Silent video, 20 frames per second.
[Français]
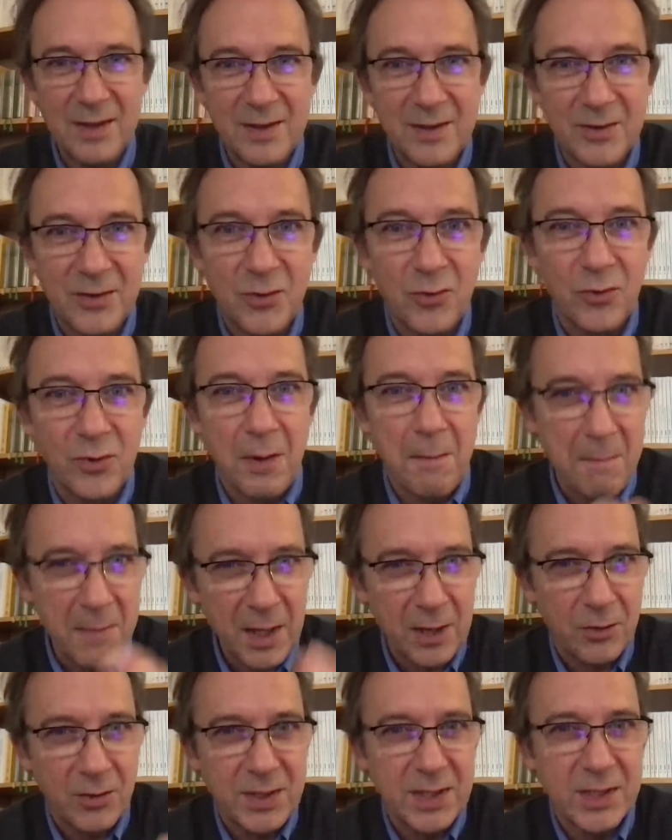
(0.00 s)
Donc
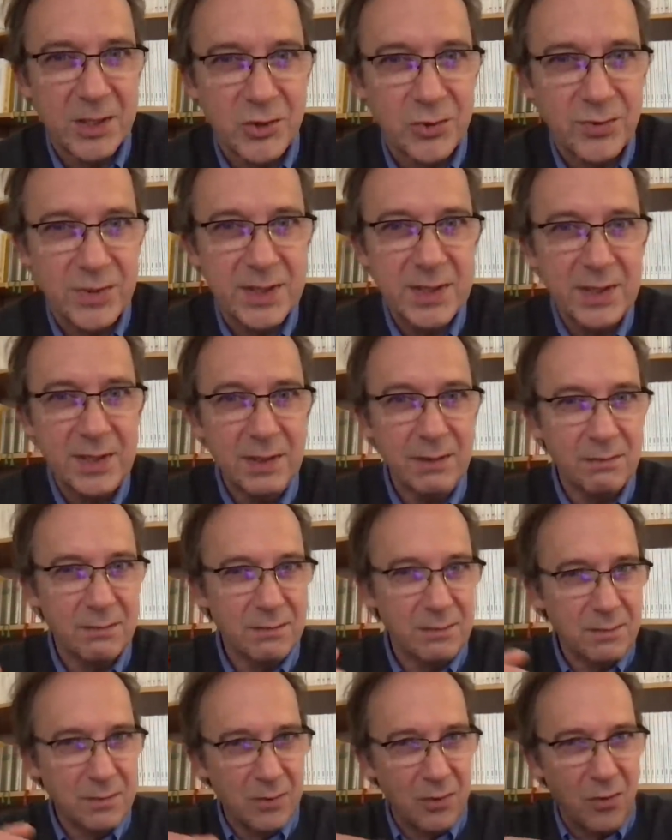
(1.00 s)
mercredi et jeudi,
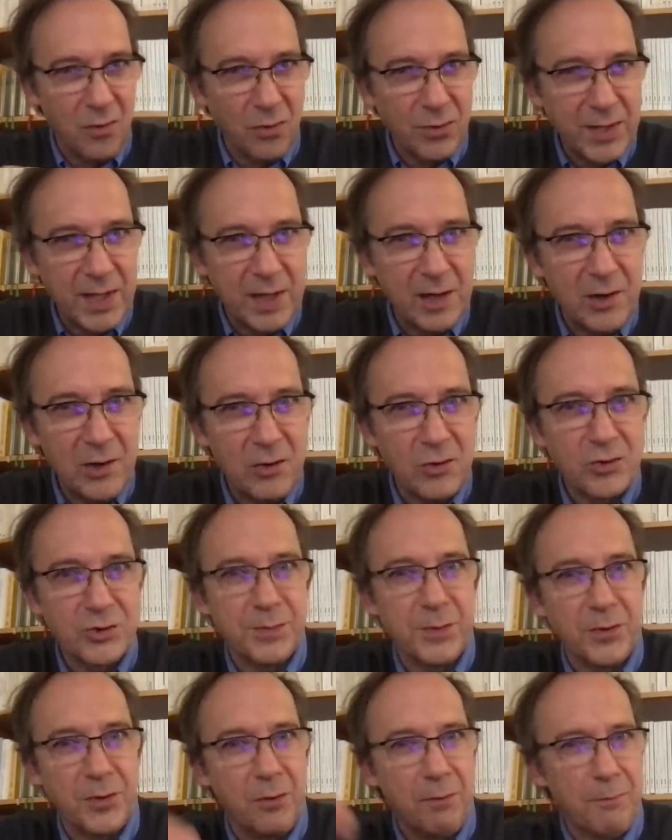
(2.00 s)
on déclenche
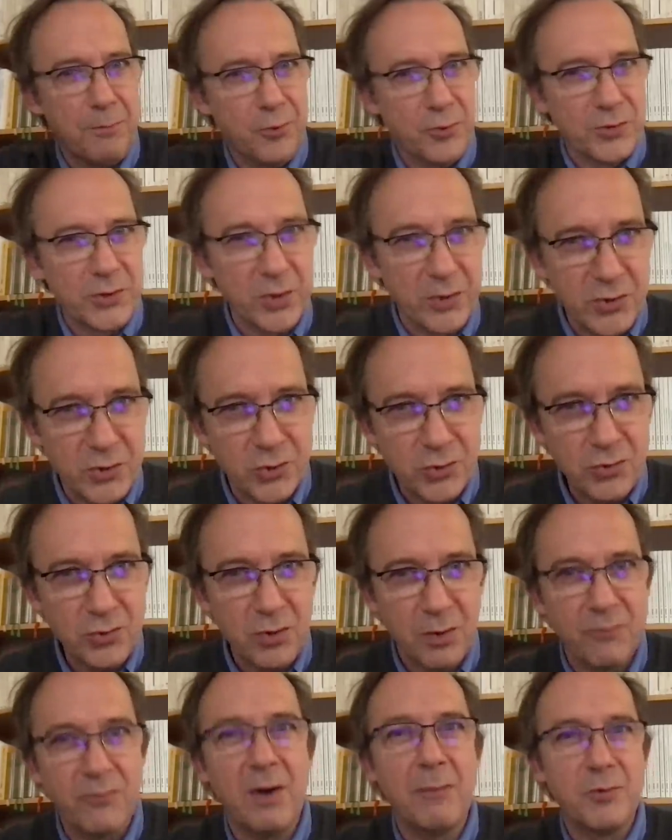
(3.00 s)
pendant plusieurs
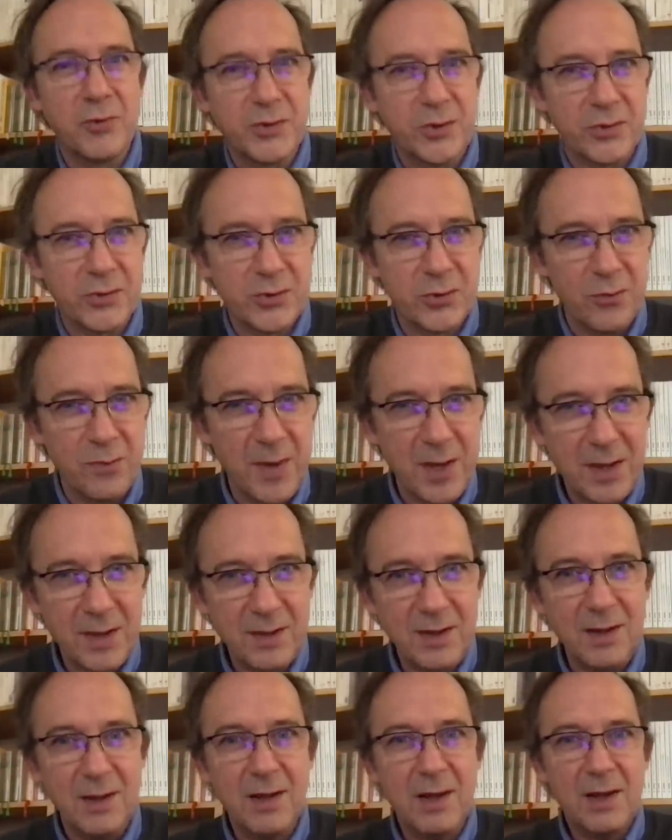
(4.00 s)
jours, voire plusieurs
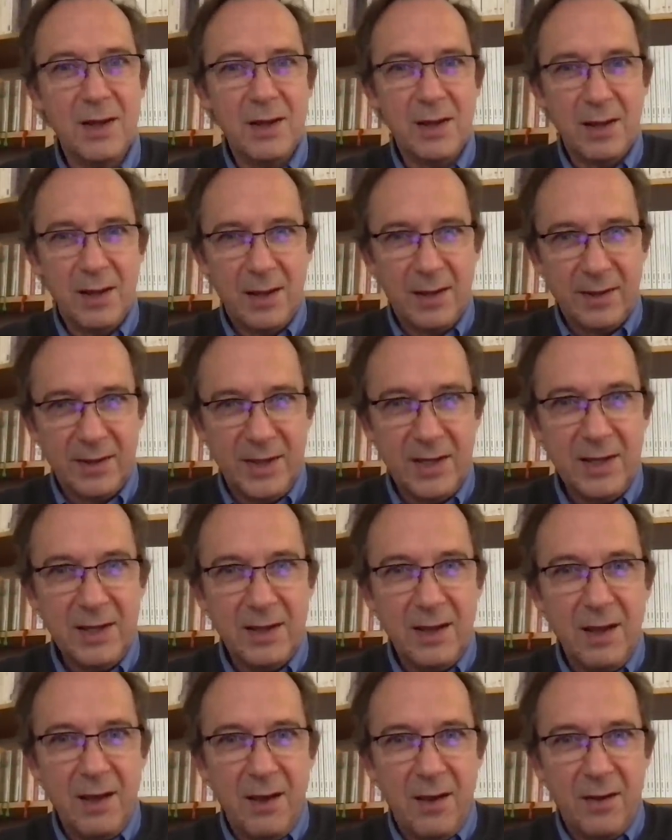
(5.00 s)
semaines,
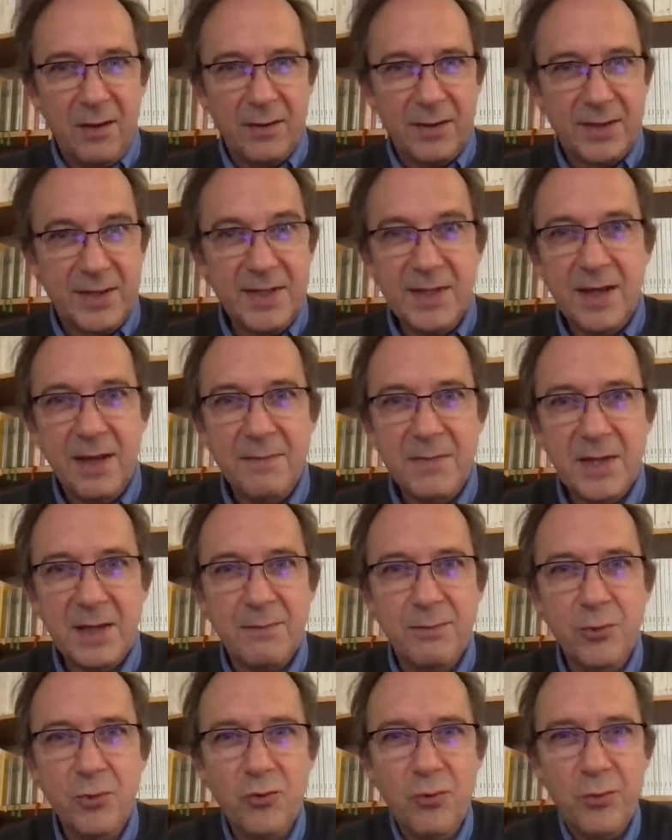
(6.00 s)
des dynamiques
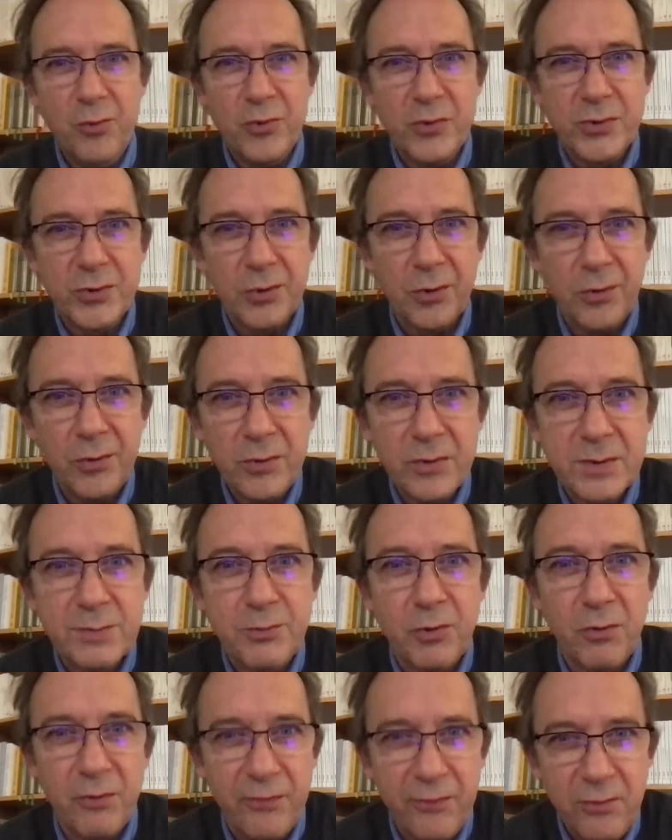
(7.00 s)
beaucoup plus heureuses
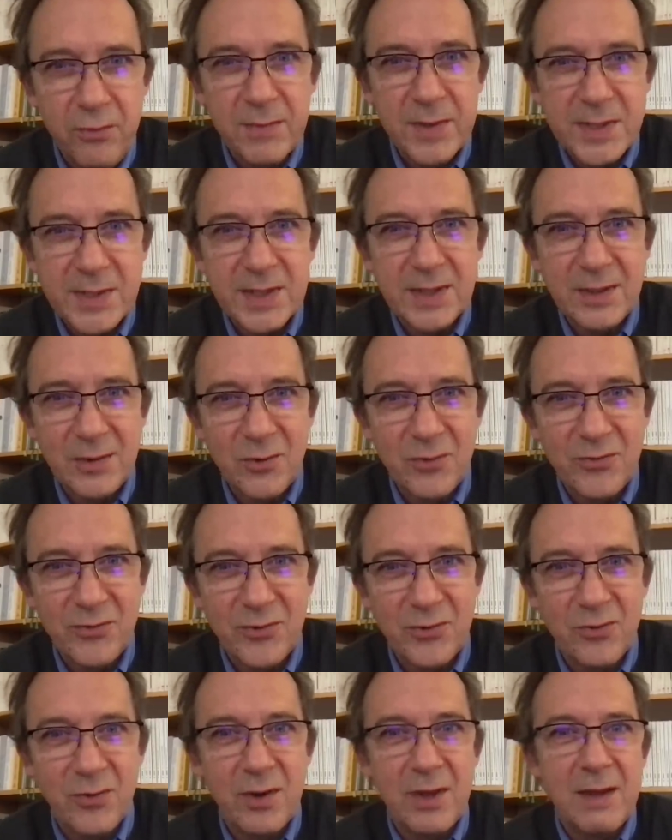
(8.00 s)
pour vous, mes signes de
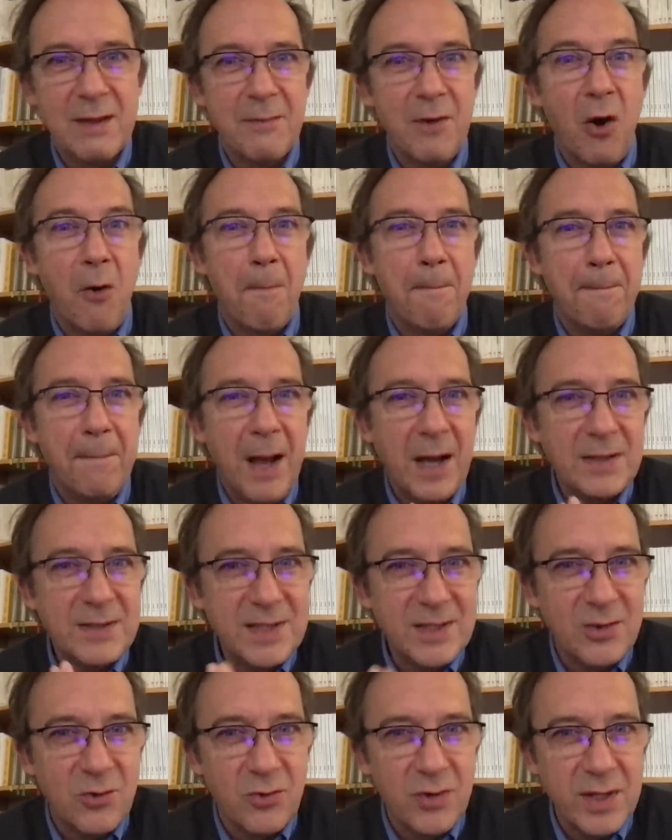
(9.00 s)
feu, et en
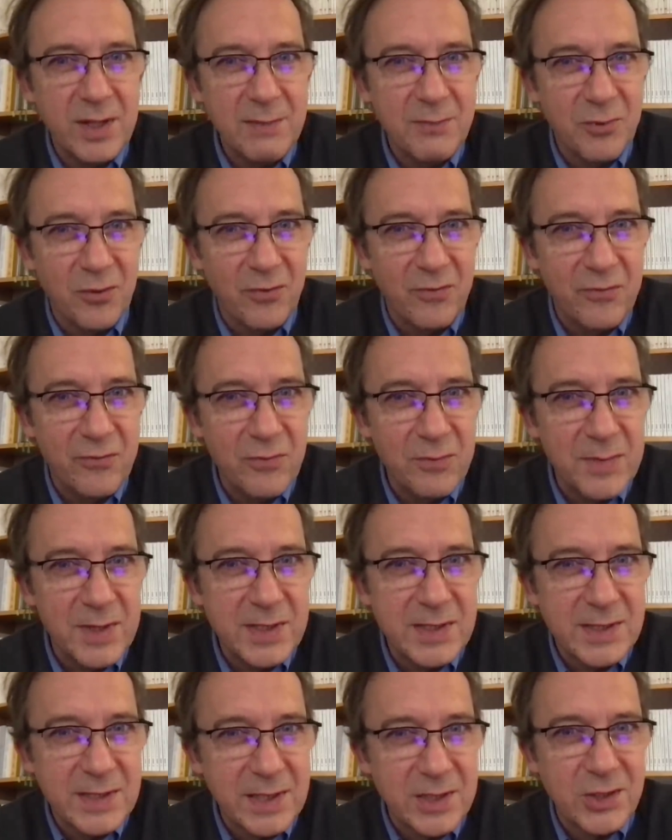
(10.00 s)
particulier pour vous, mes
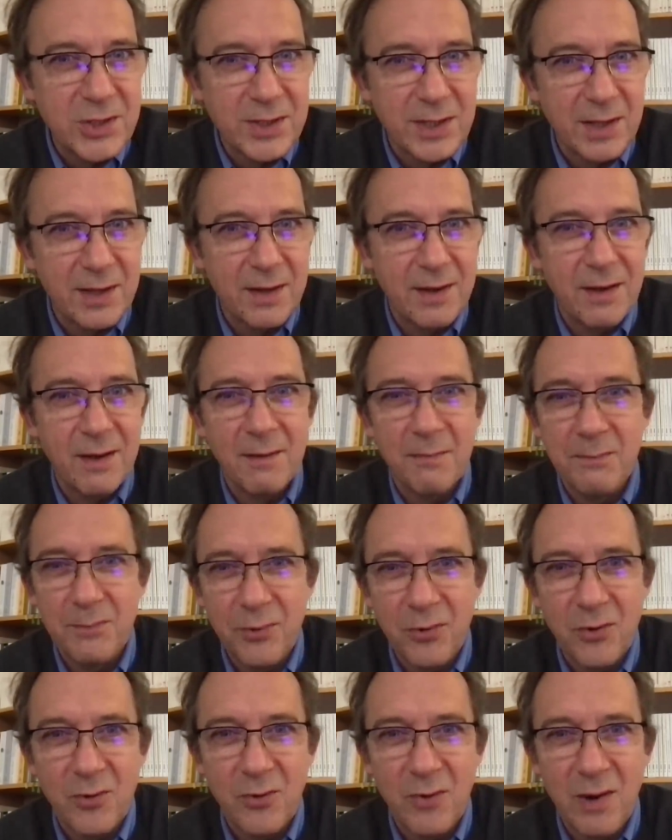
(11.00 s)
sagittaires.
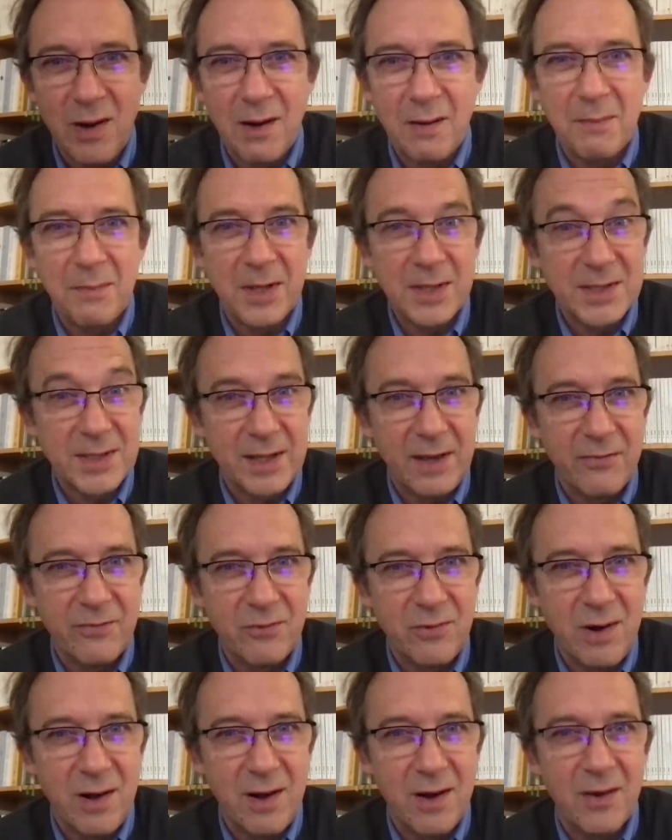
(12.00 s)
Pourquoi Parce
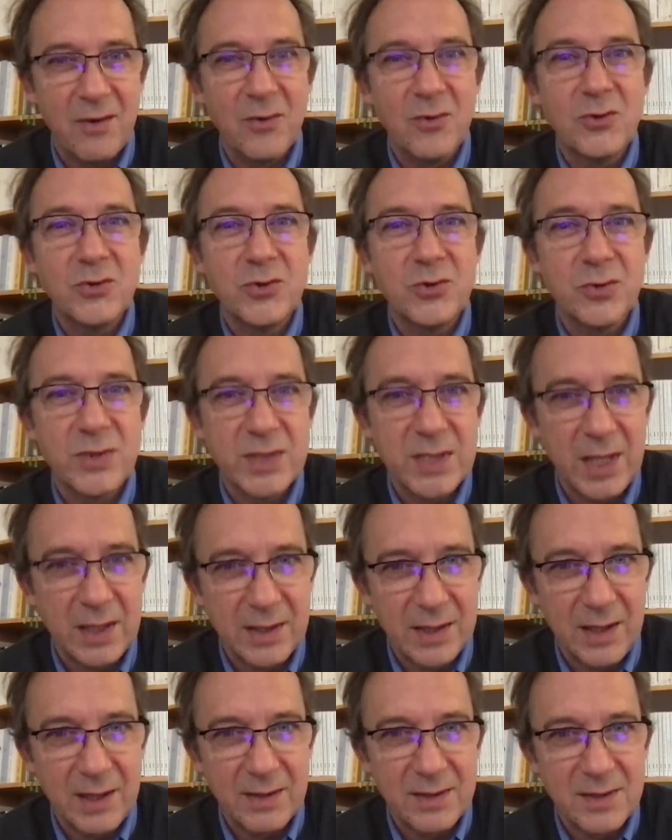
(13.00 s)
qu'avoir au-dessus de sa
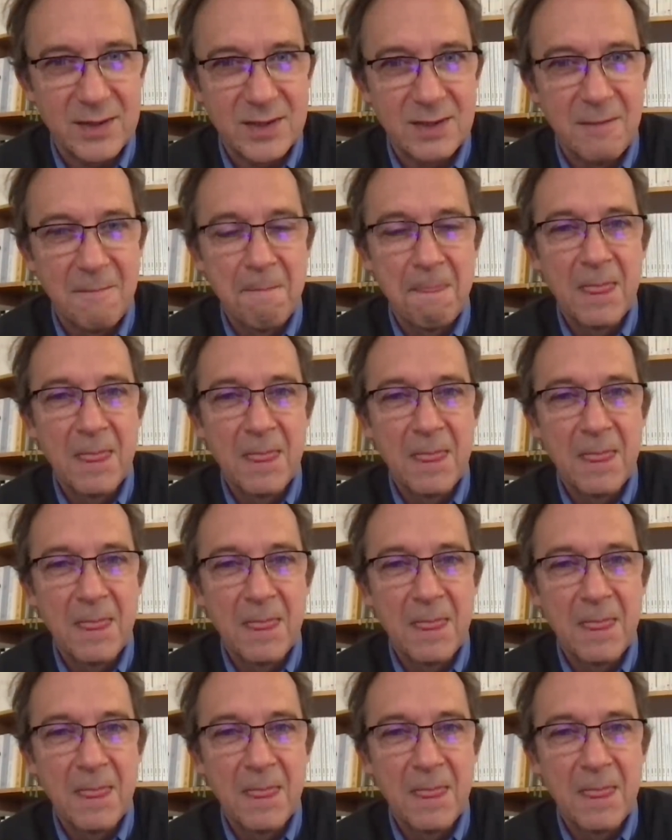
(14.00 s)
tête